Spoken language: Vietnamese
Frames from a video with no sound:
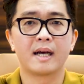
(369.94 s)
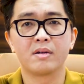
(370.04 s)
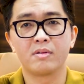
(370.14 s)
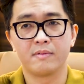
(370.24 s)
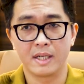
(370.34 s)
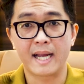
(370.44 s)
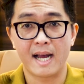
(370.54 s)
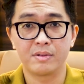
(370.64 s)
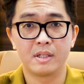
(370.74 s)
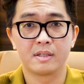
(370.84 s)
thắng nó nó vẫn
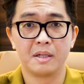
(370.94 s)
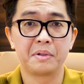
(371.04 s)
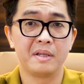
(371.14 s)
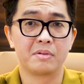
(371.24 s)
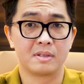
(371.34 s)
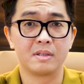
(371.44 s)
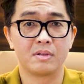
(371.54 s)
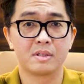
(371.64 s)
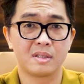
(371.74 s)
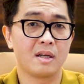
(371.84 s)
cao nhé đấy là cái điều thực sự
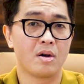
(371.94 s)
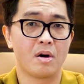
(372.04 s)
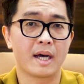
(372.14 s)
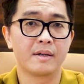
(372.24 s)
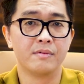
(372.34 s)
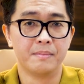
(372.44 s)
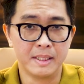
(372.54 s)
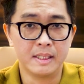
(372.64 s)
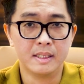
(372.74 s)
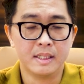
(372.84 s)
nó rất là khó khăn đối với mình